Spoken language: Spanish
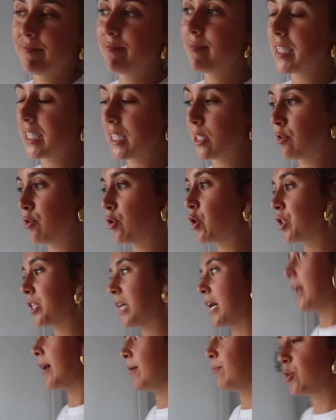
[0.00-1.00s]
Es
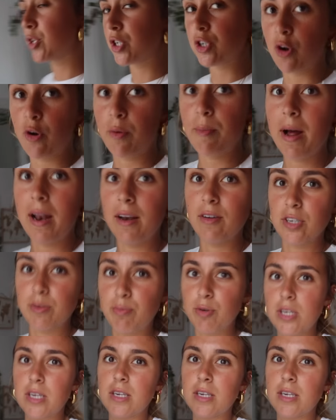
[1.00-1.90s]
cosa pues normal, no sé por